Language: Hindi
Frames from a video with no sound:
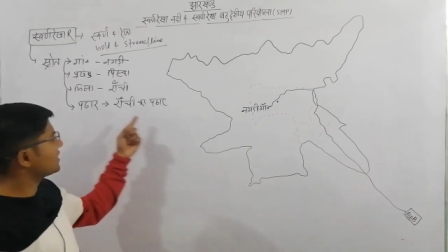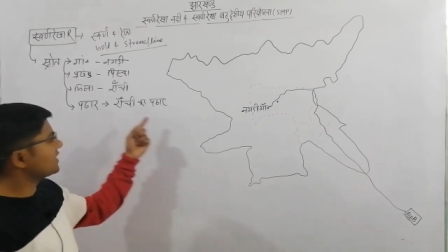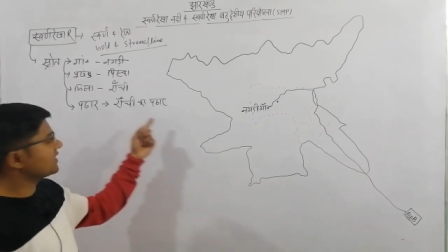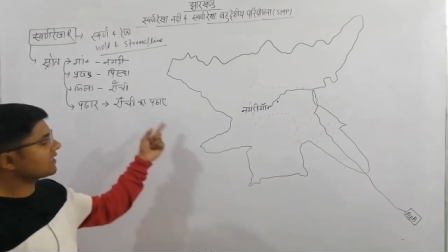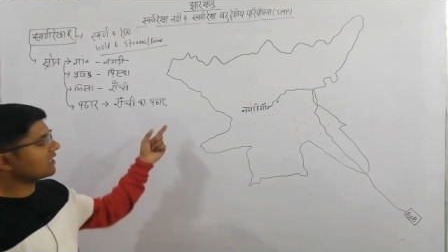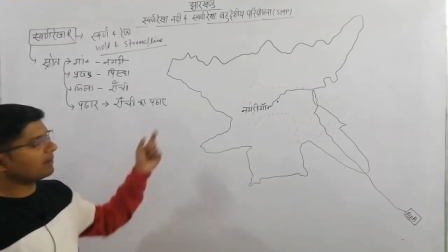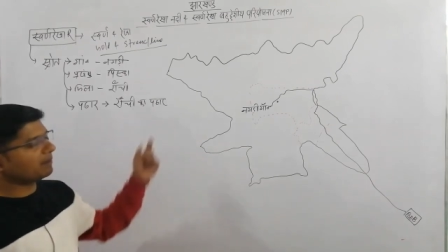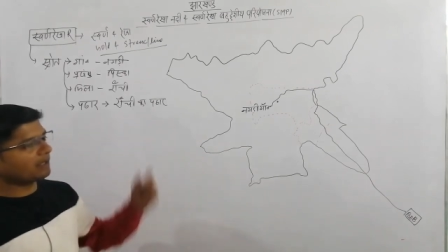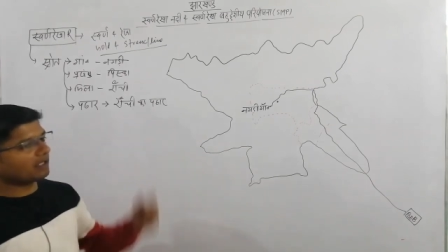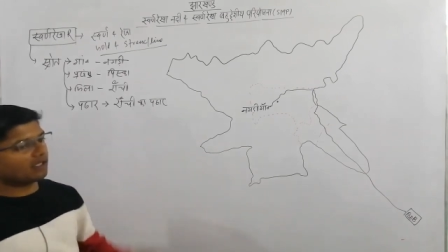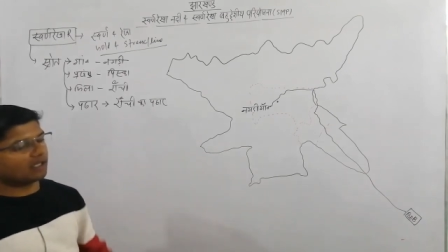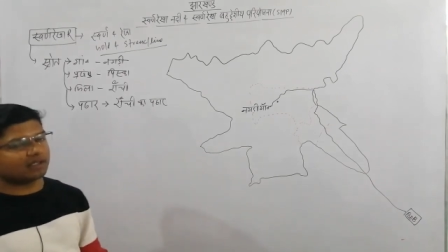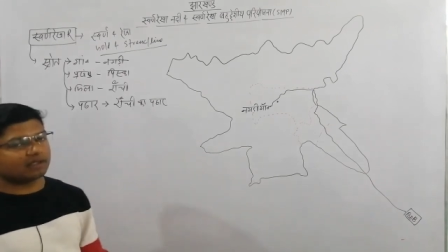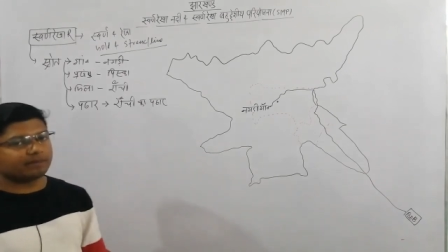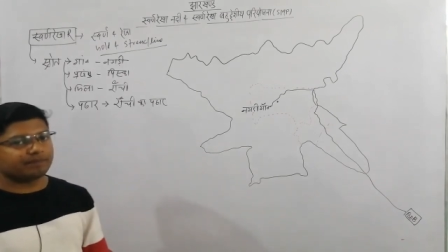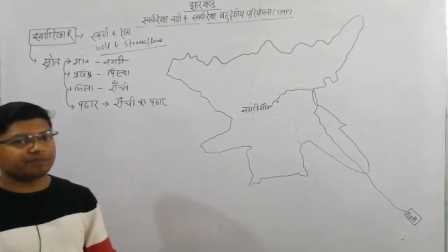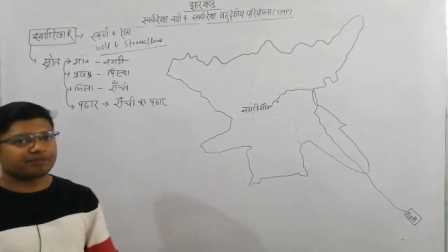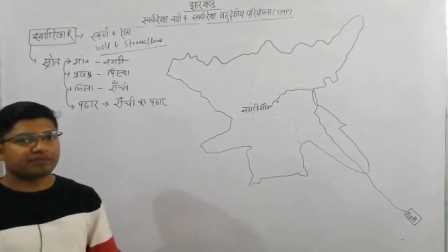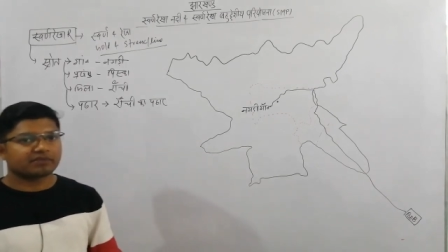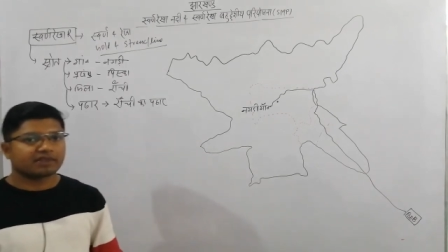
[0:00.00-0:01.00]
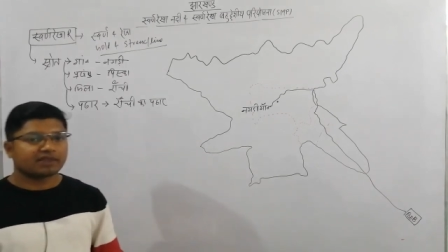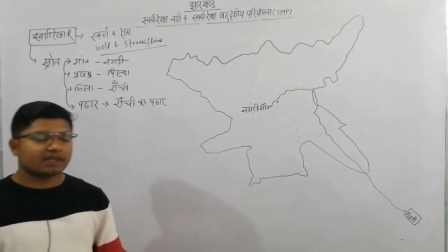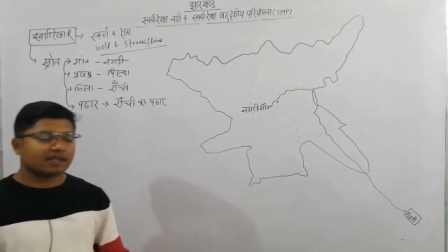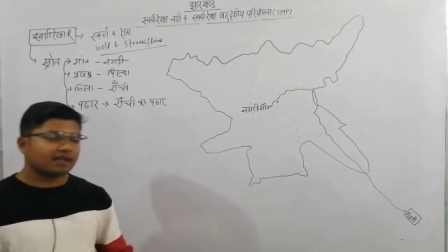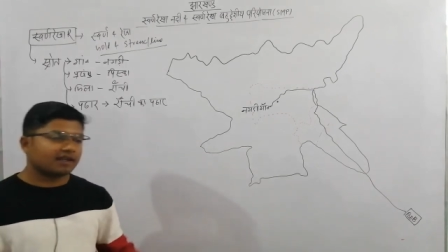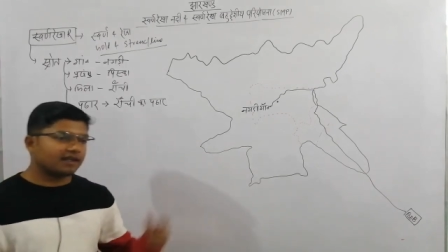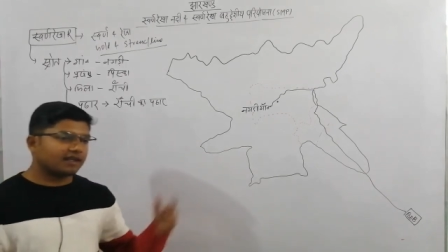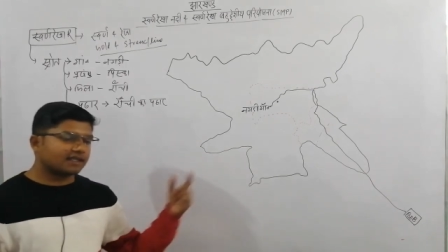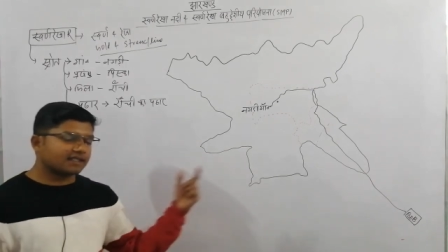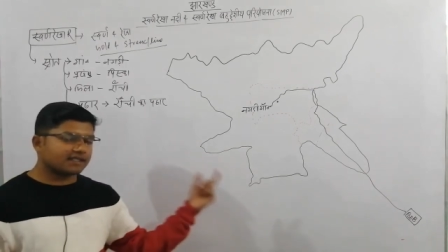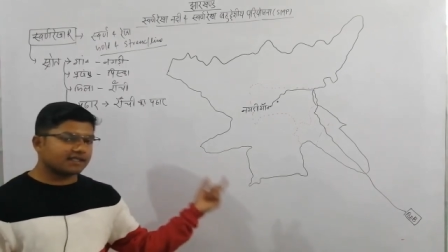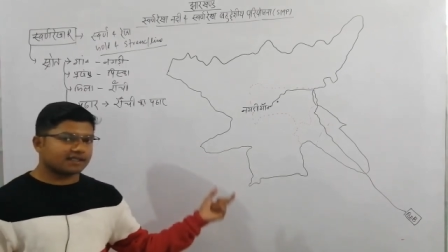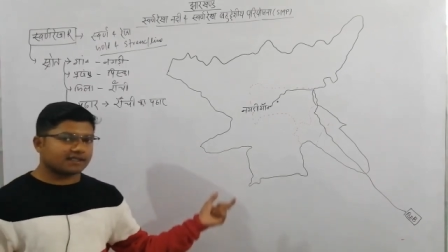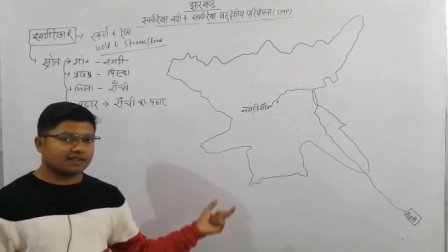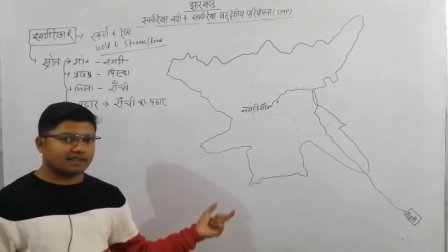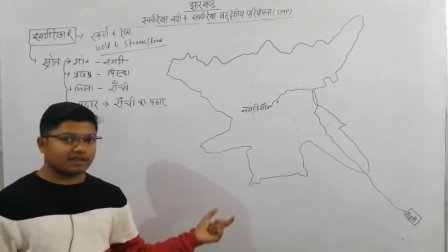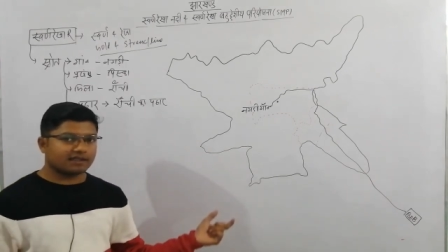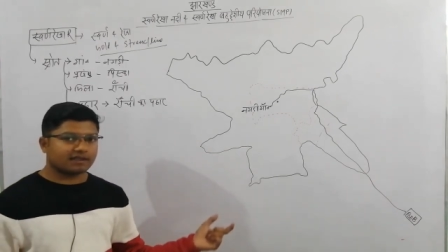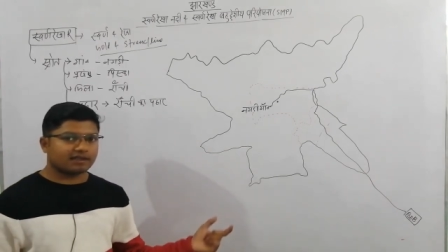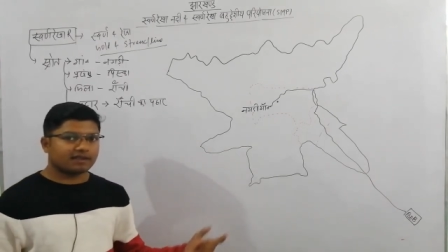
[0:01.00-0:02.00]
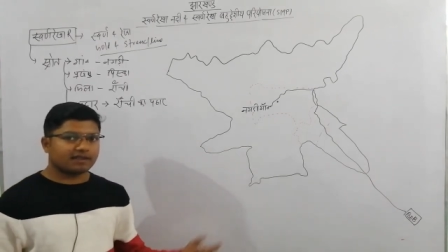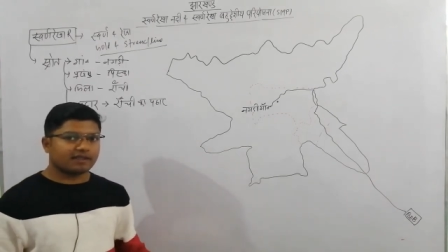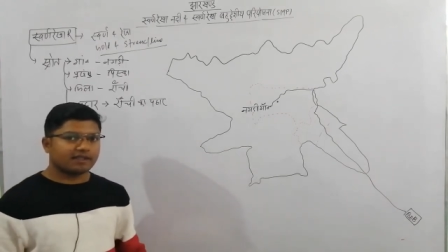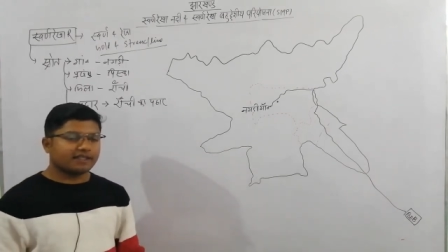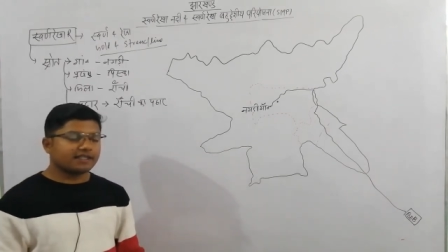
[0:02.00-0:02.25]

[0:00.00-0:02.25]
रांची का पठार लिख सकते हैं